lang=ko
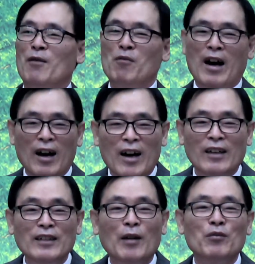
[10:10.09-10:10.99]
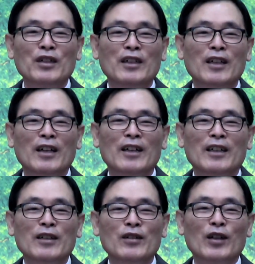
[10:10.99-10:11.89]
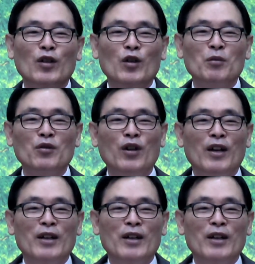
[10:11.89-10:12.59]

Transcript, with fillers: 많은 사람들이 있는 데서 여러분